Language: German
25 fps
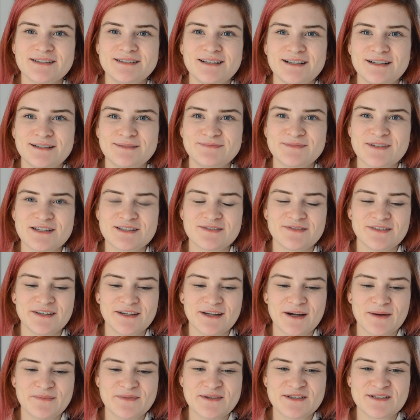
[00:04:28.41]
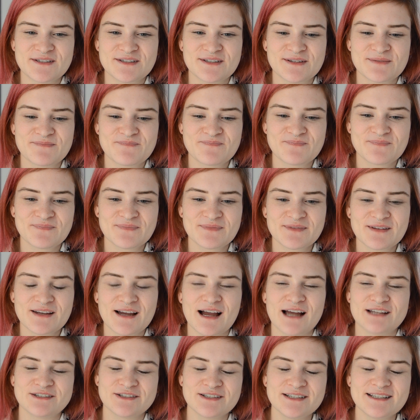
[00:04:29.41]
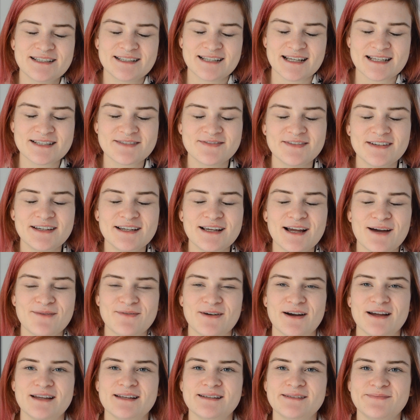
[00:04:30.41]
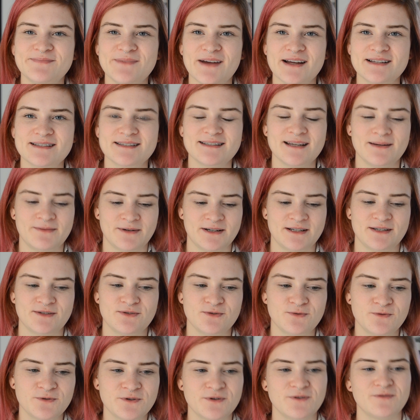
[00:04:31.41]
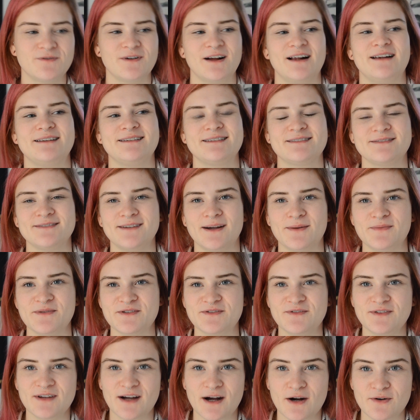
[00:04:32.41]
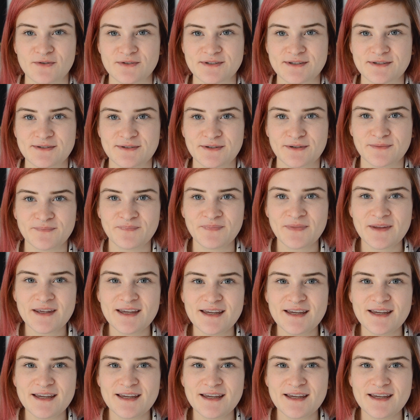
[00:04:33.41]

Ähm, deswegen habe ich es also nicht deswegen, aber ich, mir hat es selber nicht so gut gefallen, deswegen habe ich es wieder rausgenommen.